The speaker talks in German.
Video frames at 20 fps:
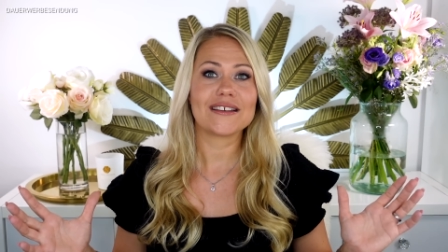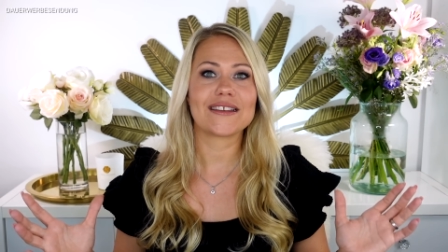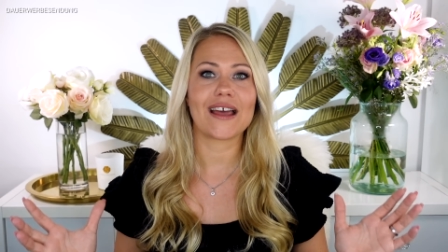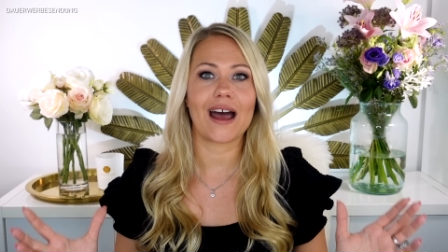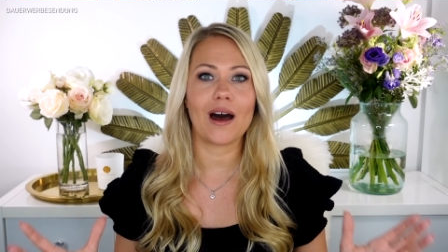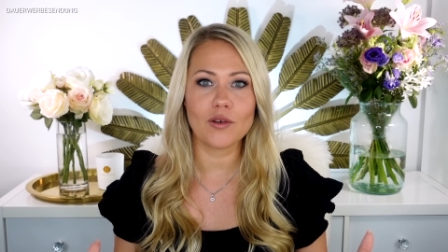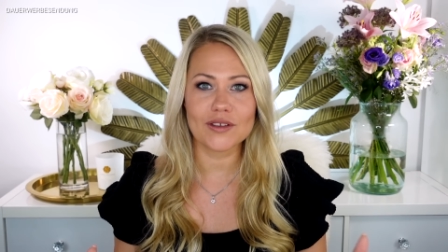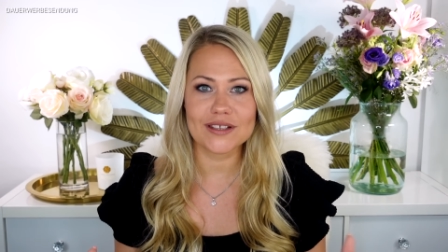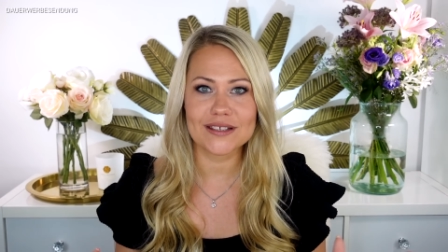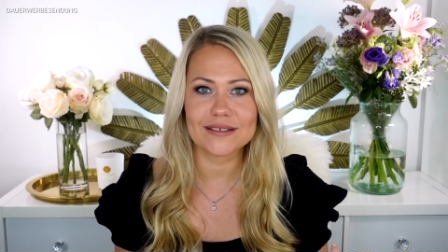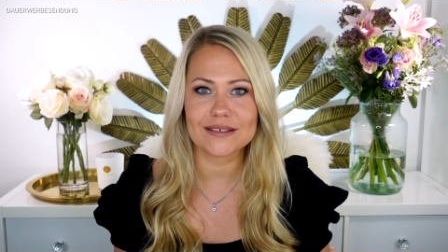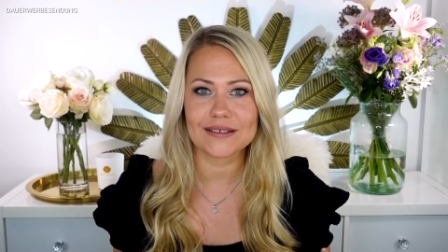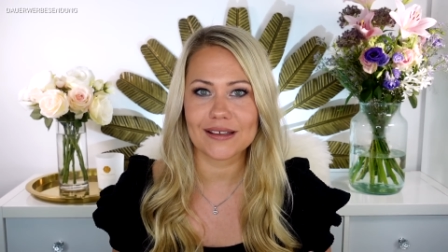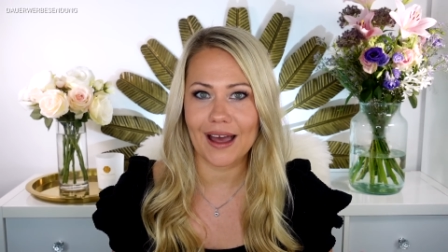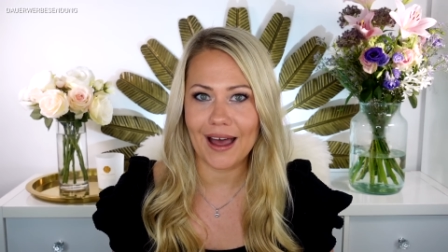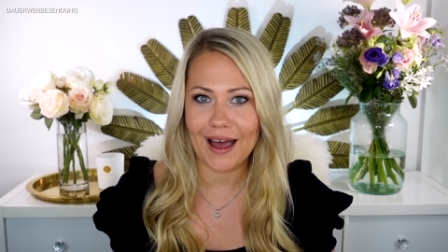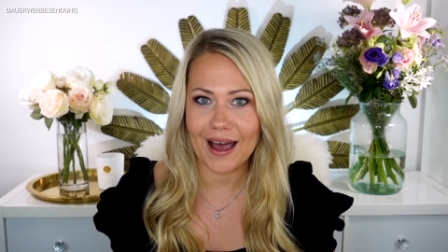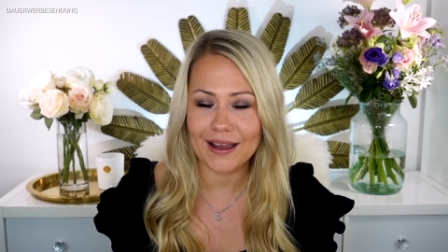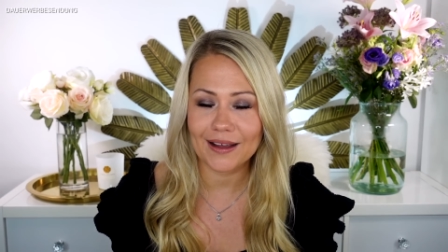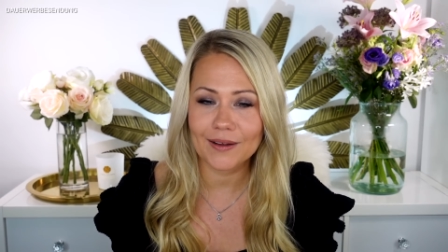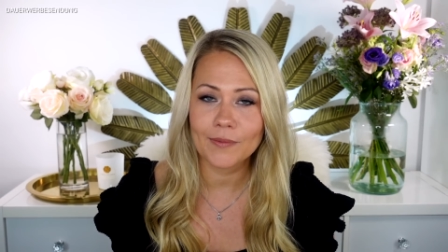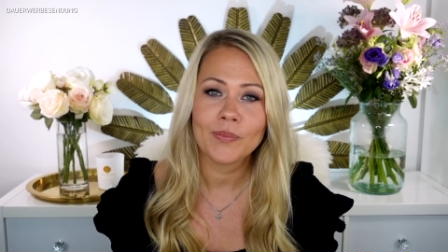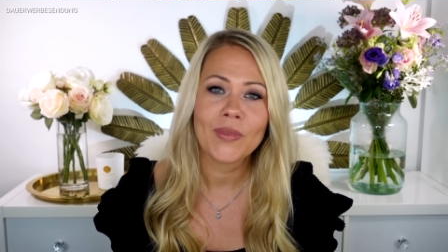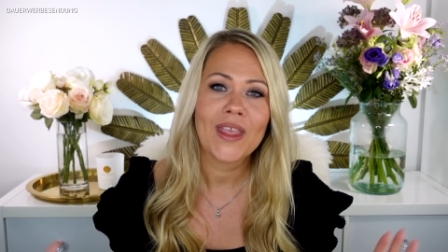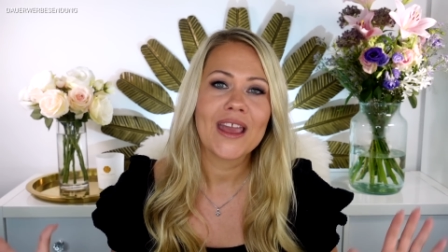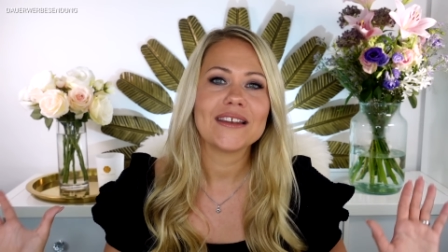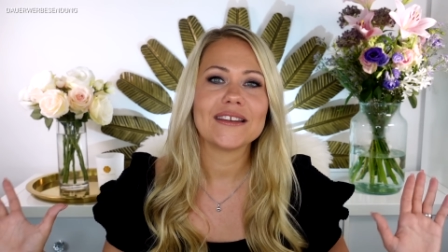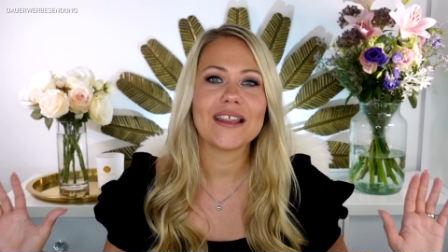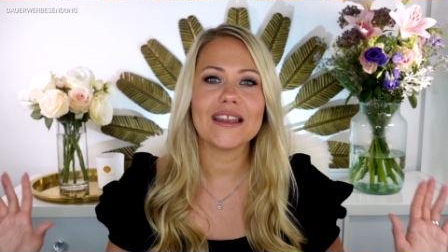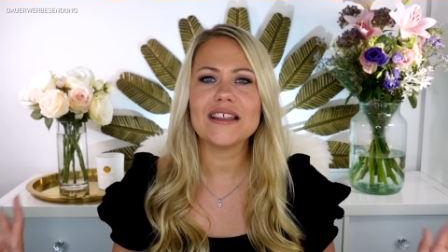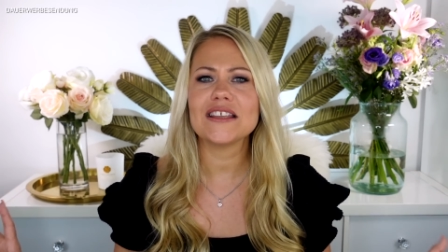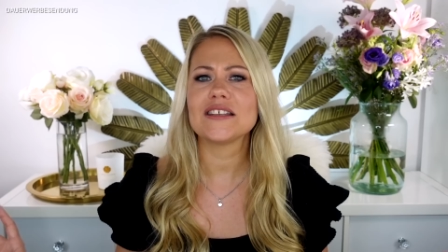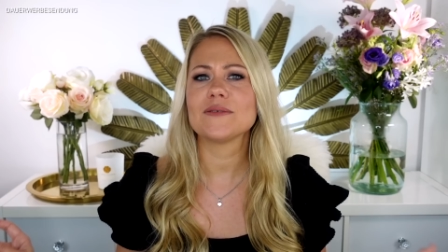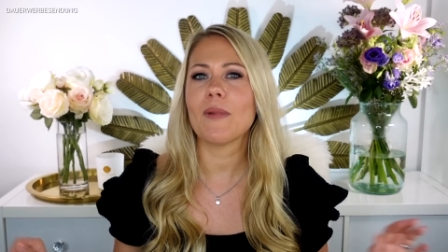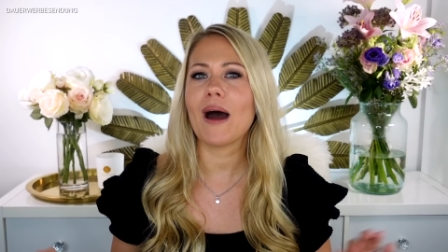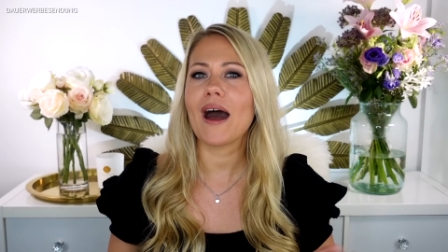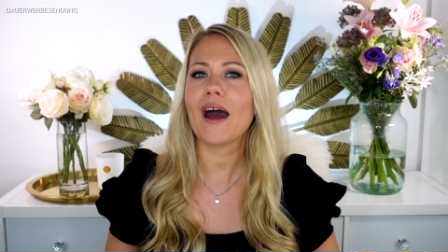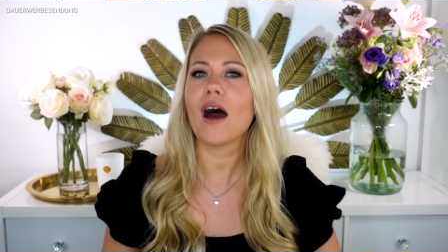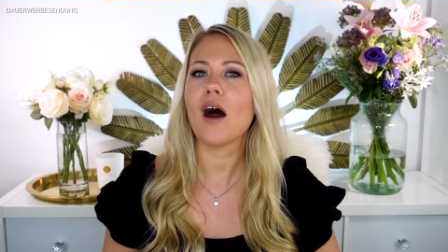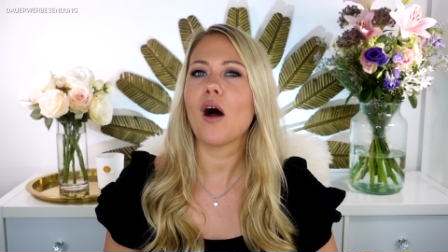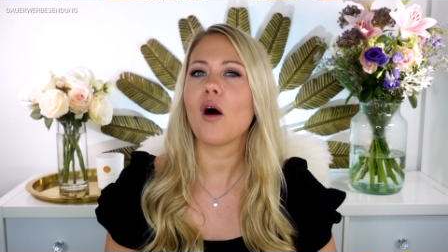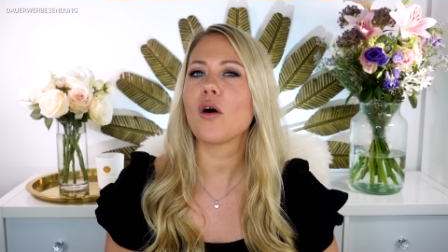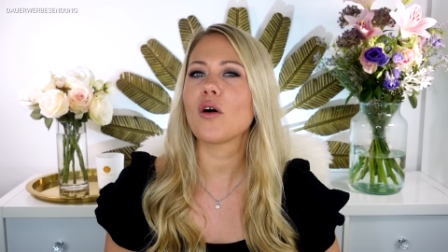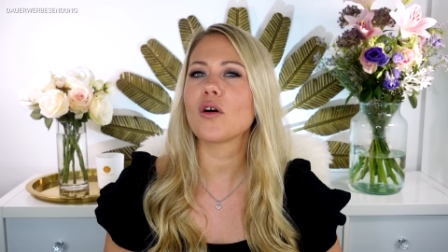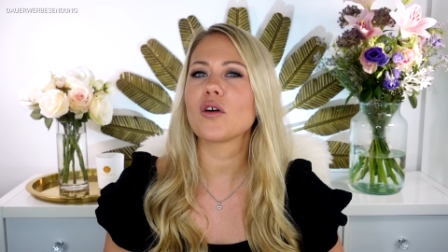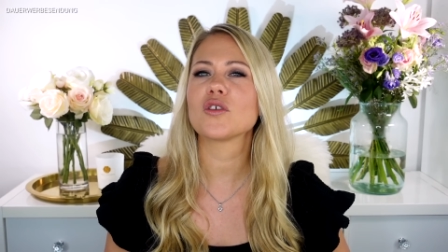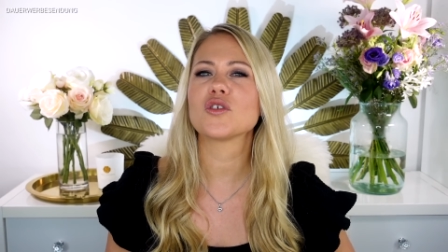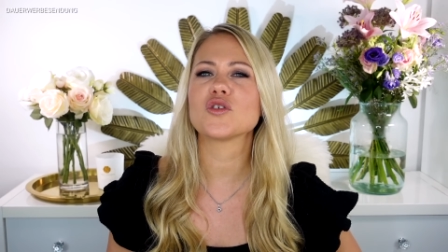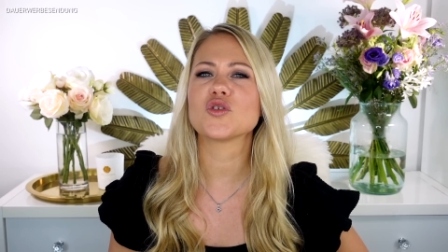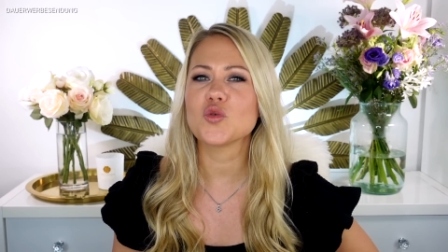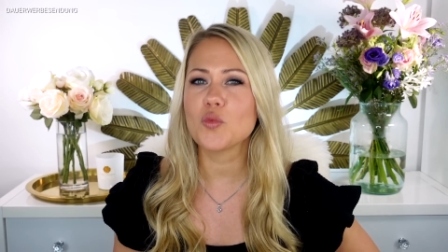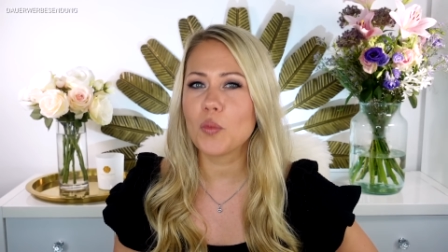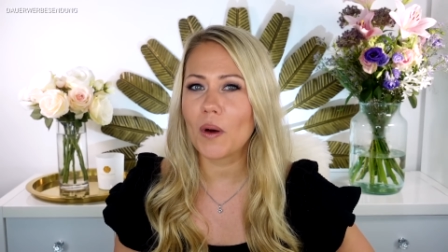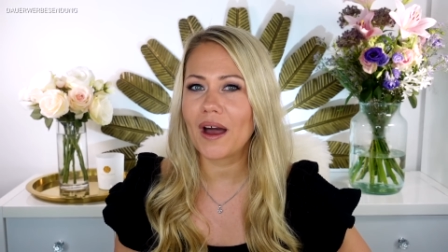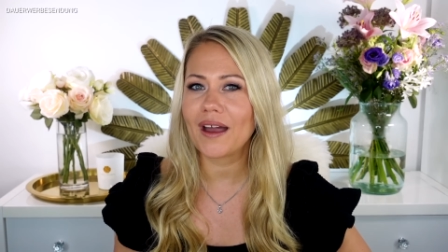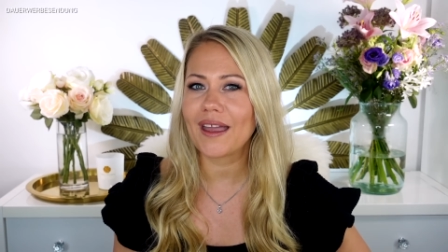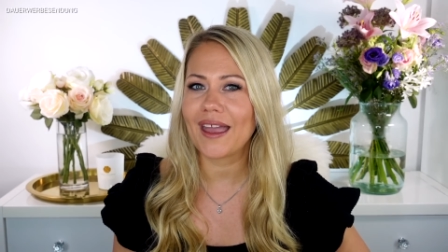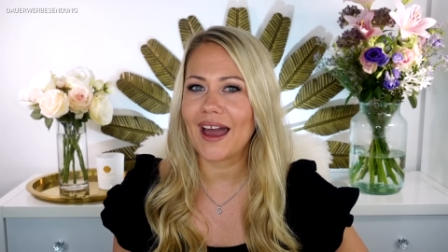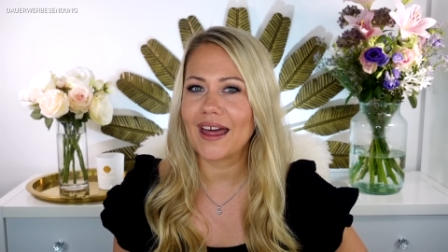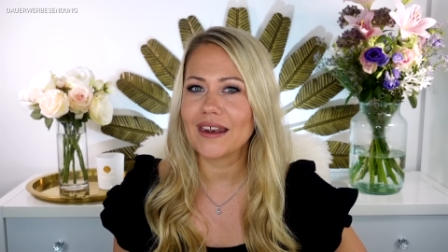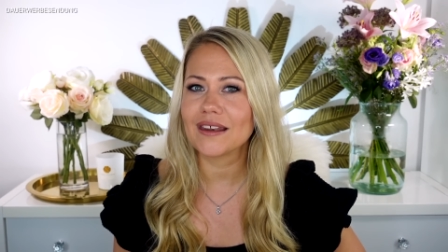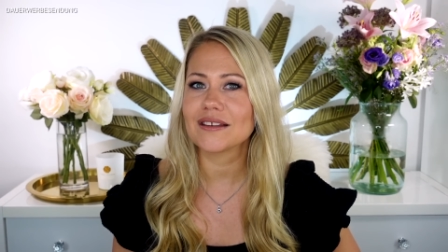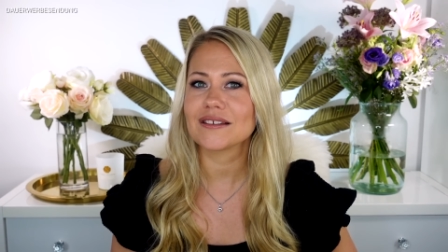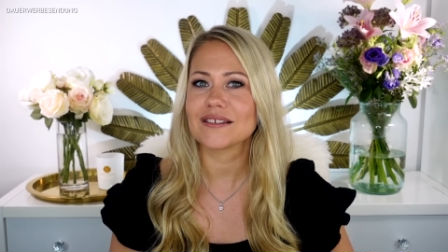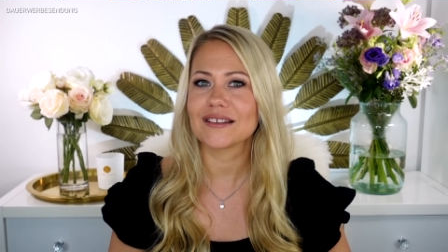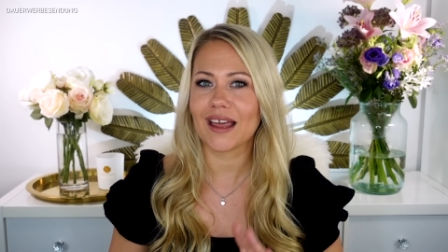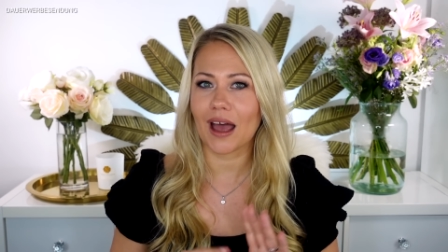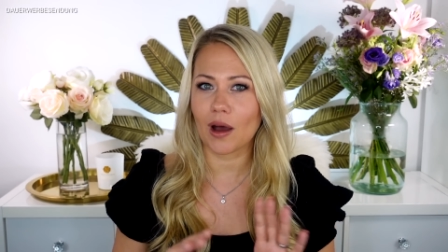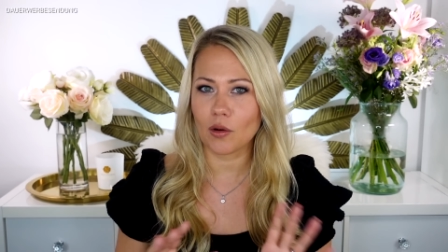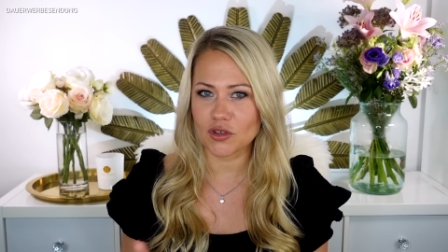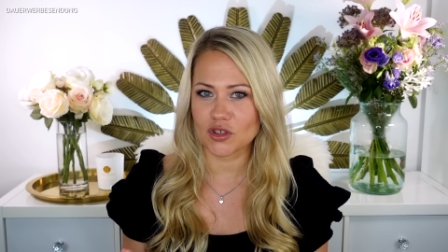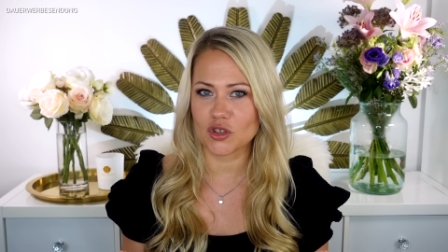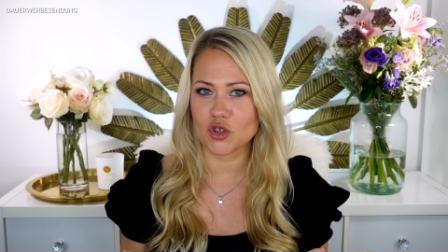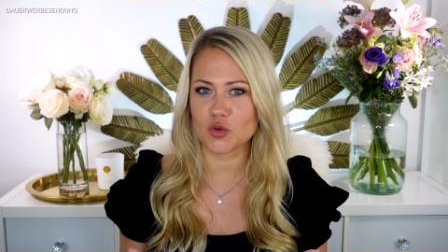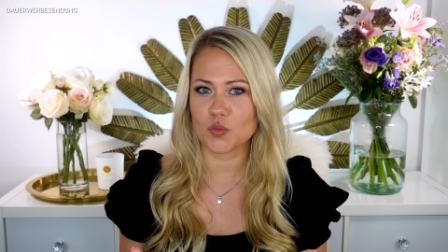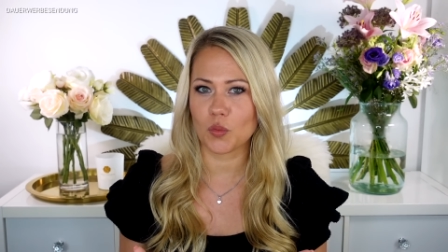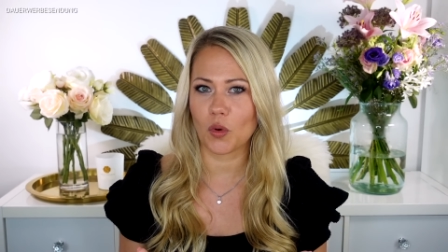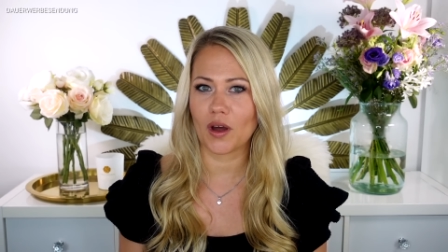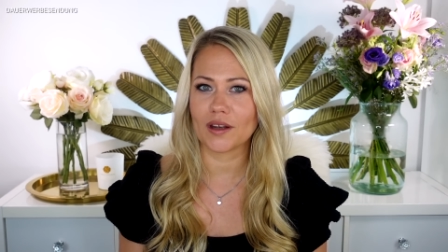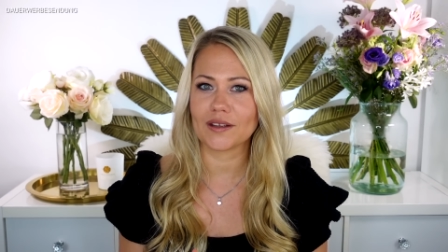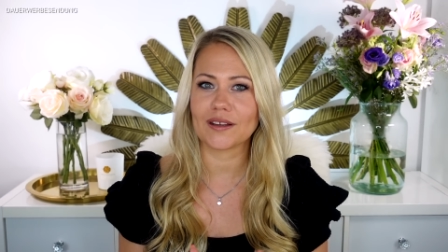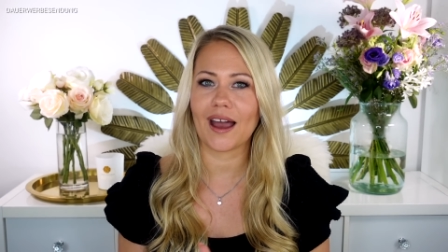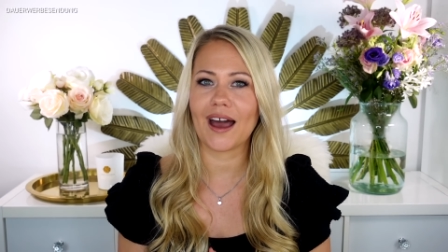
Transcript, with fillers: draußen tragen. Denn ich mache auch super gerne draußen Sport,